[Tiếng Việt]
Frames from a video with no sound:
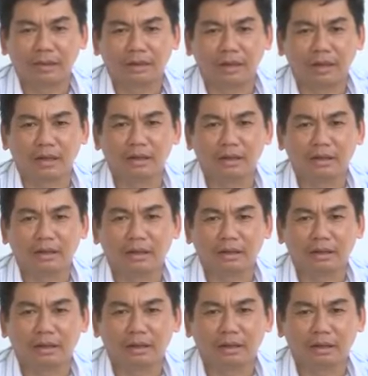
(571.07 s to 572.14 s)
để
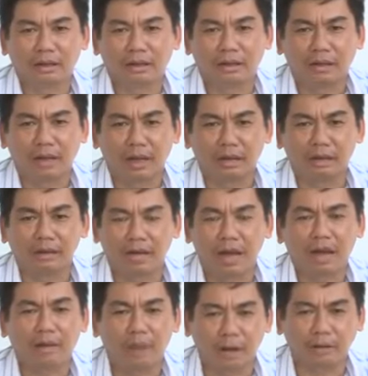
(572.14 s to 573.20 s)
ngăn ngừa
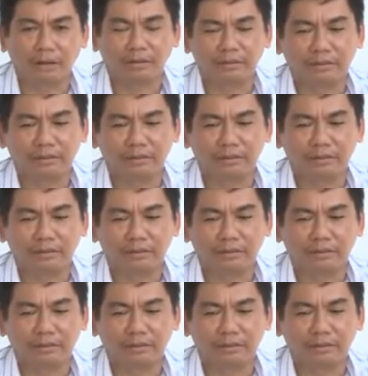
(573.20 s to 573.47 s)
các cái bệnh